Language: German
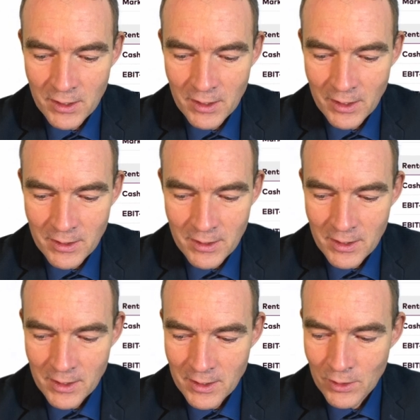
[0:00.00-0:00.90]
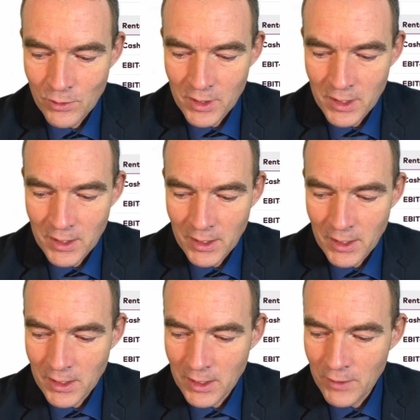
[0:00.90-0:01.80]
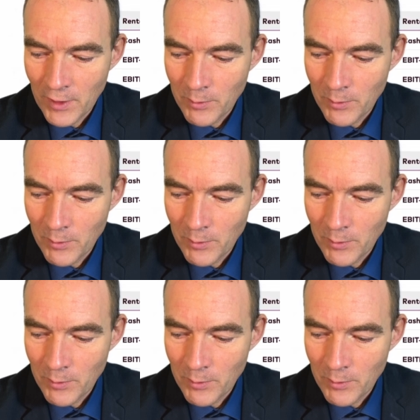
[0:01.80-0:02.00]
dann ist das natürlich negativ,